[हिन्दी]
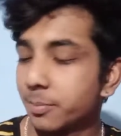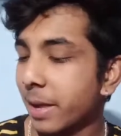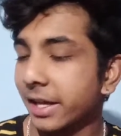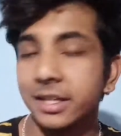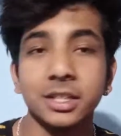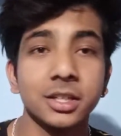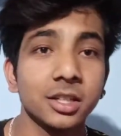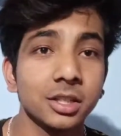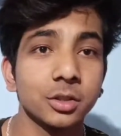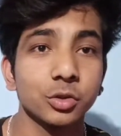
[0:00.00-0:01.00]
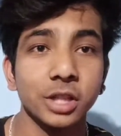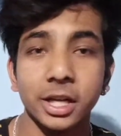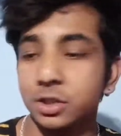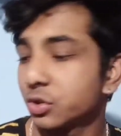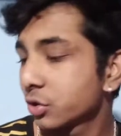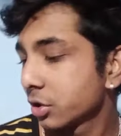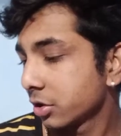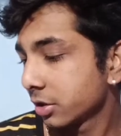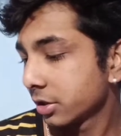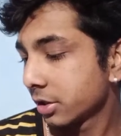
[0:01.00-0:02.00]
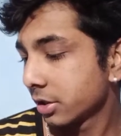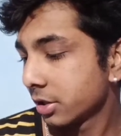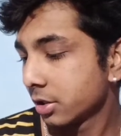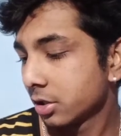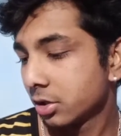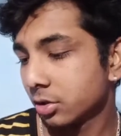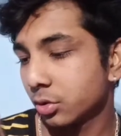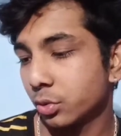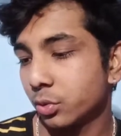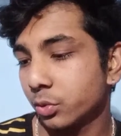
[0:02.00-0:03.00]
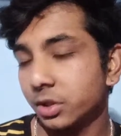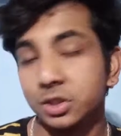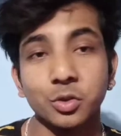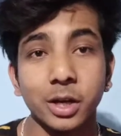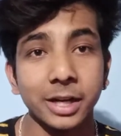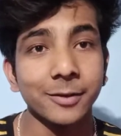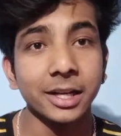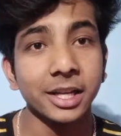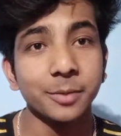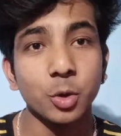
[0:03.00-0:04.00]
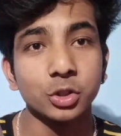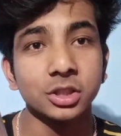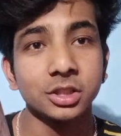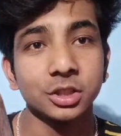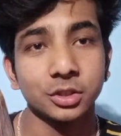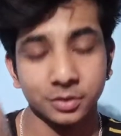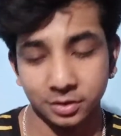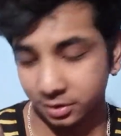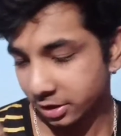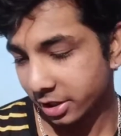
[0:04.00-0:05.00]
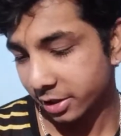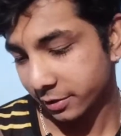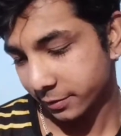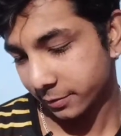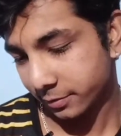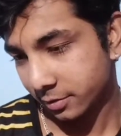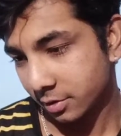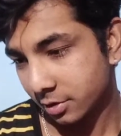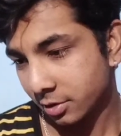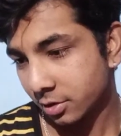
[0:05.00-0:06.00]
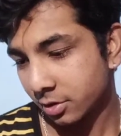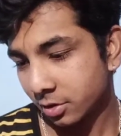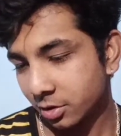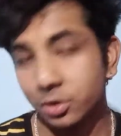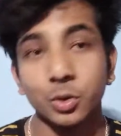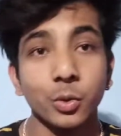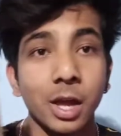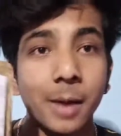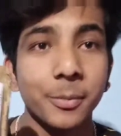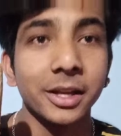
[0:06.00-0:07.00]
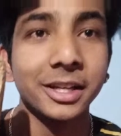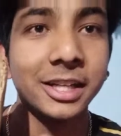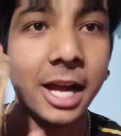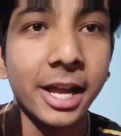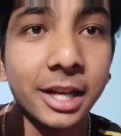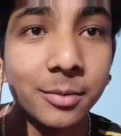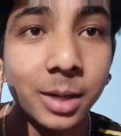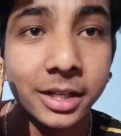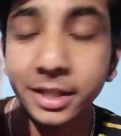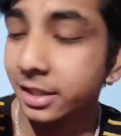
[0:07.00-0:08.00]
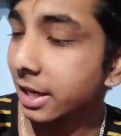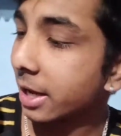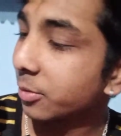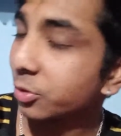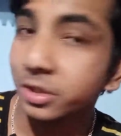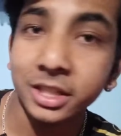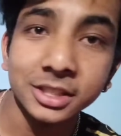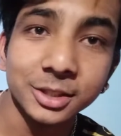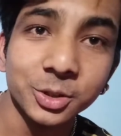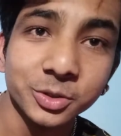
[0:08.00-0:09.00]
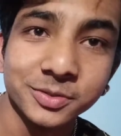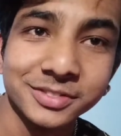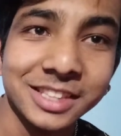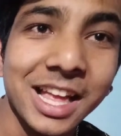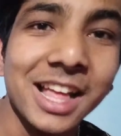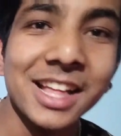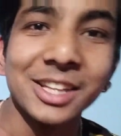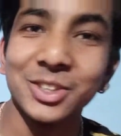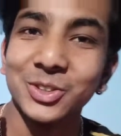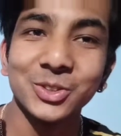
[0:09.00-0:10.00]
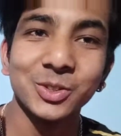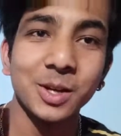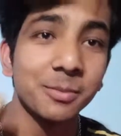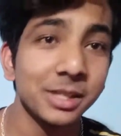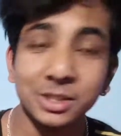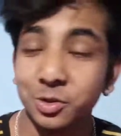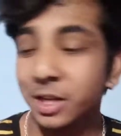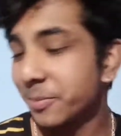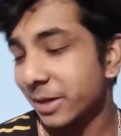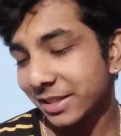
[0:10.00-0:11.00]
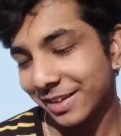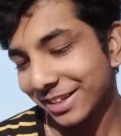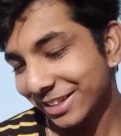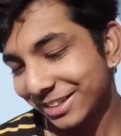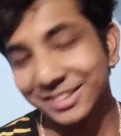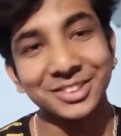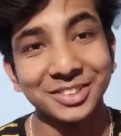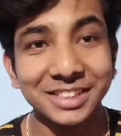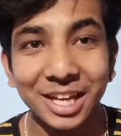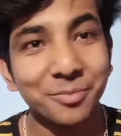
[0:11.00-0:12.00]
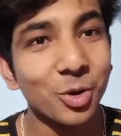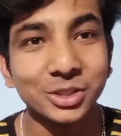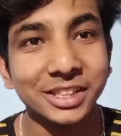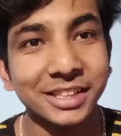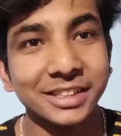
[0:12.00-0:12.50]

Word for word: पैकिंग होता है जो तो इसको करने वाले हैं अनबॉक्सिंग ठीक है तो यहाँ पे लिखा है लव लेटर आप लोग देख सकते हो तो हम इसको नहीं पढ़ना भले तो सीधा अनबॉक्सिंग